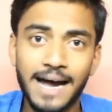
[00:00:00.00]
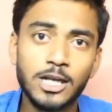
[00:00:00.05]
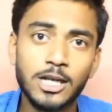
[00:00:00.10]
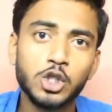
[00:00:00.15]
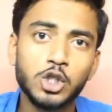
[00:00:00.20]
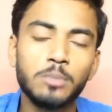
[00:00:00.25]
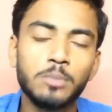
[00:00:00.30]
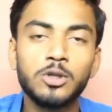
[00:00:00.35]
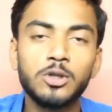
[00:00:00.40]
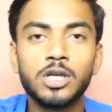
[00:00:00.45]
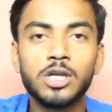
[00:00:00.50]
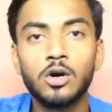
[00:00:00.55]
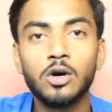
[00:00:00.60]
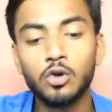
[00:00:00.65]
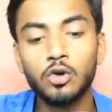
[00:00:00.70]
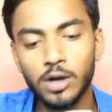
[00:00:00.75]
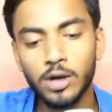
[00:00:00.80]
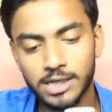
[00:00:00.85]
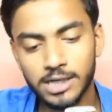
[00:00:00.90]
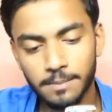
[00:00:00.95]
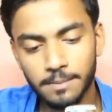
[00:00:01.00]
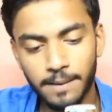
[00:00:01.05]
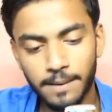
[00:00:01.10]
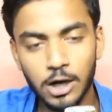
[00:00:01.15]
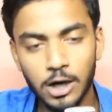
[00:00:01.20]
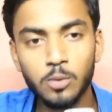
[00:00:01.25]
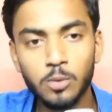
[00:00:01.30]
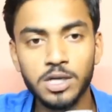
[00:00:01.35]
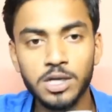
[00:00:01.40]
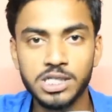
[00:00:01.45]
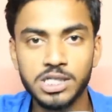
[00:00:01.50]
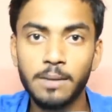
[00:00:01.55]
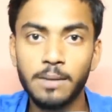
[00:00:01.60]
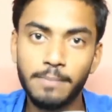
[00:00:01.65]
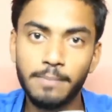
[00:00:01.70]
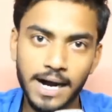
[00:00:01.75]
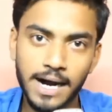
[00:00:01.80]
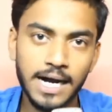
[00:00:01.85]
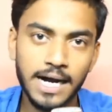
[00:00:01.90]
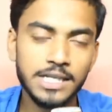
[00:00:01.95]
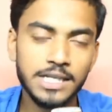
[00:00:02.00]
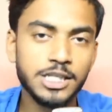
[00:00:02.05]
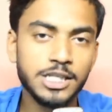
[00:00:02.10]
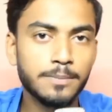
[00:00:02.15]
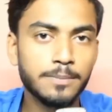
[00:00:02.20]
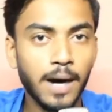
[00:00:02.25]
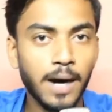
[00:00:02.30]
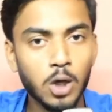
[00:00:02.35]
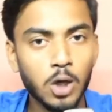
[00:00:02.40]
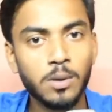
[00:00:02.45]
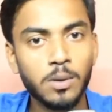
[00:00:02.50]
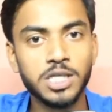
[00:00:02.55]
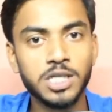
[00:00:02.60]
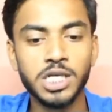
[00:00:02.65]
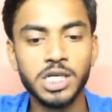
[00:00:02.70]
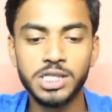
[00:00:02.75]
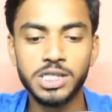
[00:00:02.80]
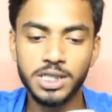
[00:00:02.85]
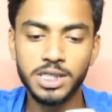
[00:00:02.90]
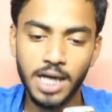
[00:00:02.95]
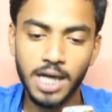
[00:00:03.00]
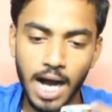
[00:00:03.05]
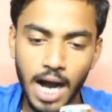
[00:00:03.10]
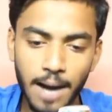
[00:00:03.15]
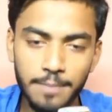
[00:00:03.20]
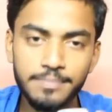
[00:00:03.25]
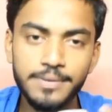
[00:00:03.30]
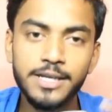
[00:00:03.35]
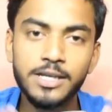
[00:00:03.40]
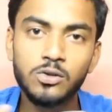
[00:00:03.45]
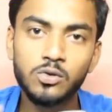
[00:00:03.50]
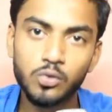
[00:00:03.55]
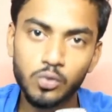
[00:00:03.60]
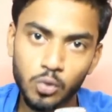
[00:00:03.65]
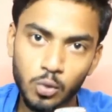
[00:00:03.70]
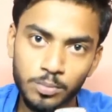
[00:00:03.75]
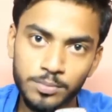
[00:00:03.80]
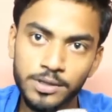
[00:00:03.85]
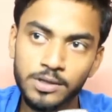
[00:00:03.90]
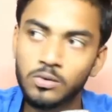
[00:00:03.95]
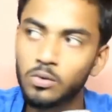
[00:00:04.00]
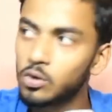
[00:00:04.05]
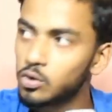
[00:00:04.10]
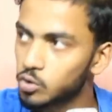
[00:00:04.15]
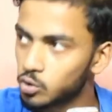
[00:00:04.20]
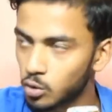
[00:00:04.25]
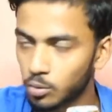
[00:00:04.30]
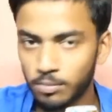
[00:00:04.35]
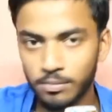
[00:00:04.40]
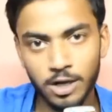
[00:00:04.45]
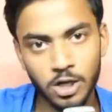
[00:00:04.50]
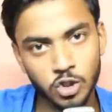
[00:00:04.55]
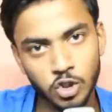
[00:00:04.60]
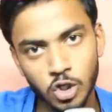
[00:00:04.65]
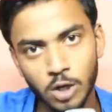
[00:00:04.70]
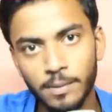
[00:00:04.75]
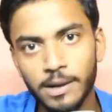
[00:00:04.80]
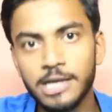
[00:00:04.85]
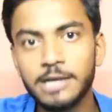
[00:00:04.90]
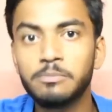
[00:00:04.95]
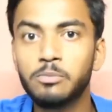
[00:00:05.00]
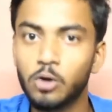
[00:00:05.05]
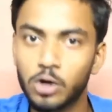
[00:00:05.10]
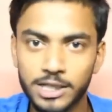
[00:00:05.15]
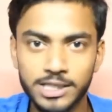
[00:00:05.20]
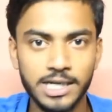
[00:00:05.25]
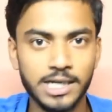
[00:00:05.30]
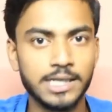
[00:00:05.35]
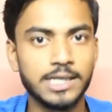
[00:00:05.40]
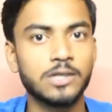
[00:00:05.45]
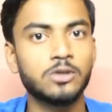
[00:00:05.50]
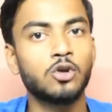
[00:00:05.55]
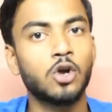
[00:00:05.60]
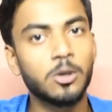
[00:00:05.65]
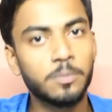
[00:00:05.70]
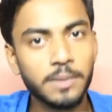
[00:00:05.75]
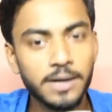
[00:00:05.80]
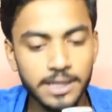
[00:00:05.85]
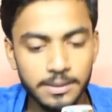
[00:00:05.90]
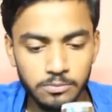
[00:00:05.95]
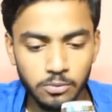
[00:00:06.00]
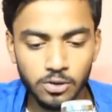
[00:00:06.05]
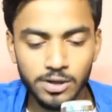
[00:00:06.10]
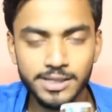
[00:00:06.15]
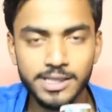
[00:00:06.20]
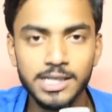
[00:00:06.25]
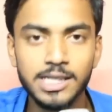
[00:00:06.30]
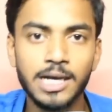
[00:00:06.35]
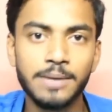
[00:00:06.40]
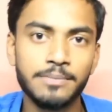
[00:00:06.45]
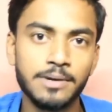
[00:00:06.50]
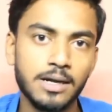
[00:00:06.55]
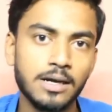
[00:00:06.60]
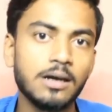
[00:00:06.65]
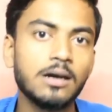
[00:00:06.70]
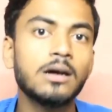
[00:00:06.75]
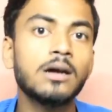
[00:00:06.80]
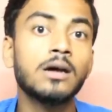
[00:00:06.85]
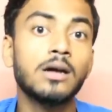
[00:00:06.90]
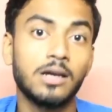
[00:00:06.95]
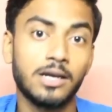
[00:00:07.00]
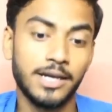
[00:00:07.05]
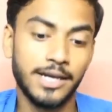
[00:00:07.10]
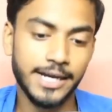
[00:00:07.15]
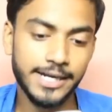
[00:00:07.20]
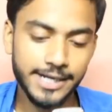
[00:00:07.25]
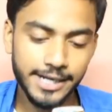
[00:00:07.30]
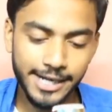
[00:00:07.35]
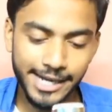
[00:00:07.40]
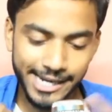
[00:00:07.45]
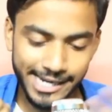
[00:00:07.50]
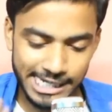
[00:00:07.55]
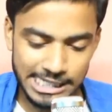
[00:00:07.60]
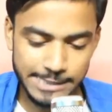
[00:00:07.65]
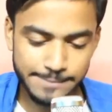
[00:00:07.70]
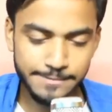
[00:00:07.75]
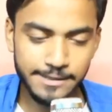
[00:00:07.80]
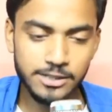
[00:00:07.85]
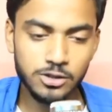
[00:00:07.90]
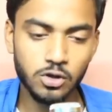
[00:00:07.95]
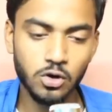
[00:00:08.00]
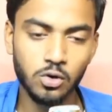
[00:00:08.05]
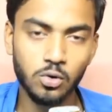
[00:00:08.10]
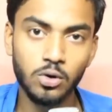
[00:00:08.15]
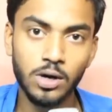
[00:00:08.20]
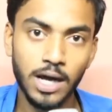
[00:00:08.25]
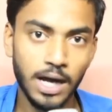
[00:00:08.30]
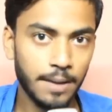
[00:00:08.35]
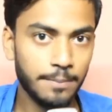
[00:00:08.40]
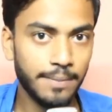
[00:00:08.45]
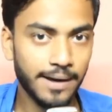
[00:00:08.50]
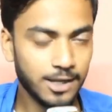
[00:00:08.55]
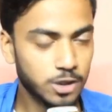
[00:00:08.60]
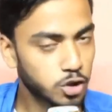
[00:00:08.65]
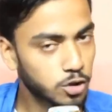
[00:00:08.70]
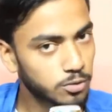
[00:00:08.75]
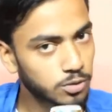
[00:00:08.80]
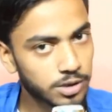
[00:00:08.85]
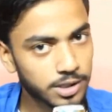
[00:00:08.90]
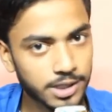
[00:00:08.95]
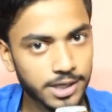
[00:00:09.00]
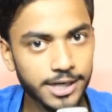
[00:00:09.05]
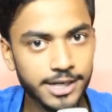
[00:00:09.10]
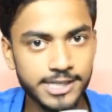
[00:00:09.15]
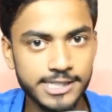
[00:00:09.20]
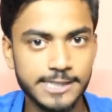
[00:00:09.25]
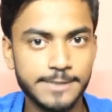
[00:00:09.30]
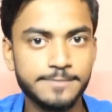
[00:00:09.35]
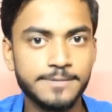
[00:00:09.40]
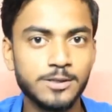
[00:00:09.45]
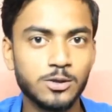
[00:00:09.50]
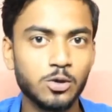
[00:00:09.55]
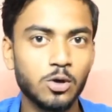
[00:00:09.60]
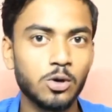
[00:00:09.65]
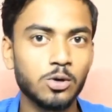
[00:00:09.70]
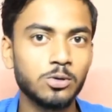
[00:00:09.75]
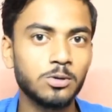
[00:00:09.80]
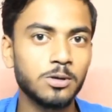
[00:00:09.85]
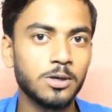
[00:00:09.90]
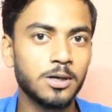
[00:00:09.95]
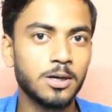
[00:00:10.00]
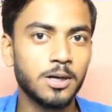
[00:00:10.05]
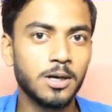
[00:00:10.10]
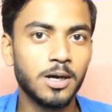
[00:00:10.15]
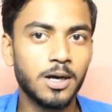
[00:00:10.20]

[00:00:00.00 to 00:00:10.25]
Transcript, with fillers: বাল শব্দটা হলো একটা ভালোবাসা বাঙালিদের ভালোবাসা যেটা আমি তুমি ও তোমরা সবাই বলে থাকে নর্মালি বলে থাকে আমরা এটাকে রেসপেক্ট করো হ্যাঁ বাল শব্দটাকে রেসপেক্ট করো